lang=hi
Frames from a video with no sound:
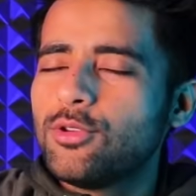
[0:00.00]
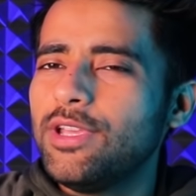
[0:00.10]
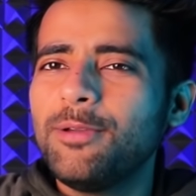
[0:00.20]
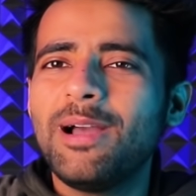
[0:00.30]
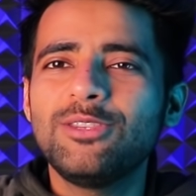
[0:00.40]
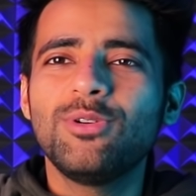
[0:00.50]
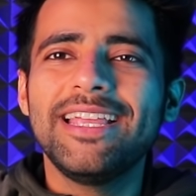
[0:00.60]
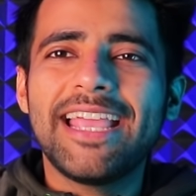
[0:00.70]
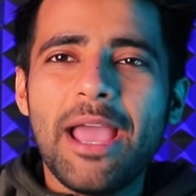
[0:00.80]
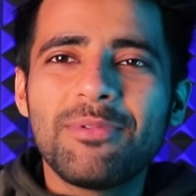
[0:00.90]
तो ये बात हो
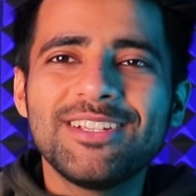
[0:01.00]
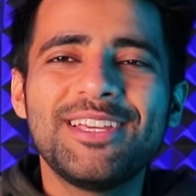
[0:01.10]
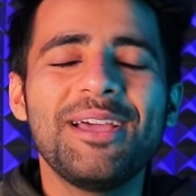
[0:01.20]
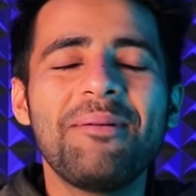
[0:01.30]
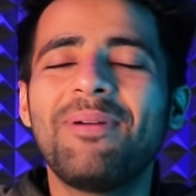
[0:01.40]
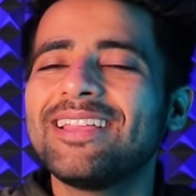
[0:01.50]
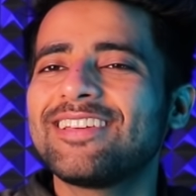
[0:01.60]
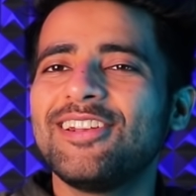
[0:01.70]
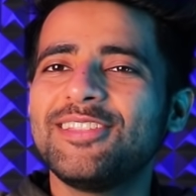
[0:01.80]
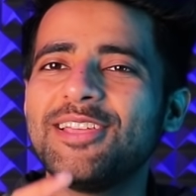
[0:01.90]
गई कैमराज की अब बात
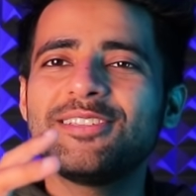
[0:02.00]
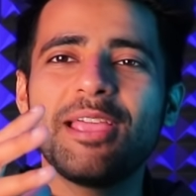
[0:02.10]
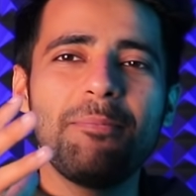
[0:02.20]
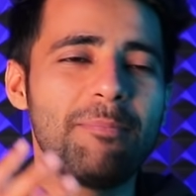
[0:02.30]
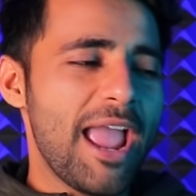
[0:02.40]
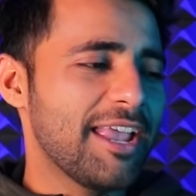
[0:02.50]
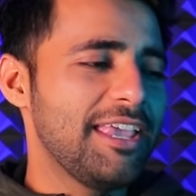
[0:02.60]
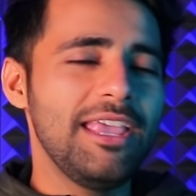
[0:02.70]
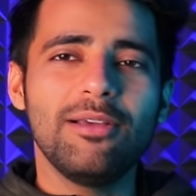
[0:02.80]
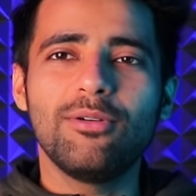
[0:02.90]
कर लेते हैं इसके बैक
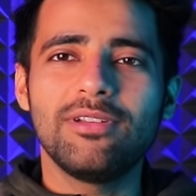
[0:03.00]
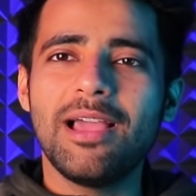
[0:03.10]
की और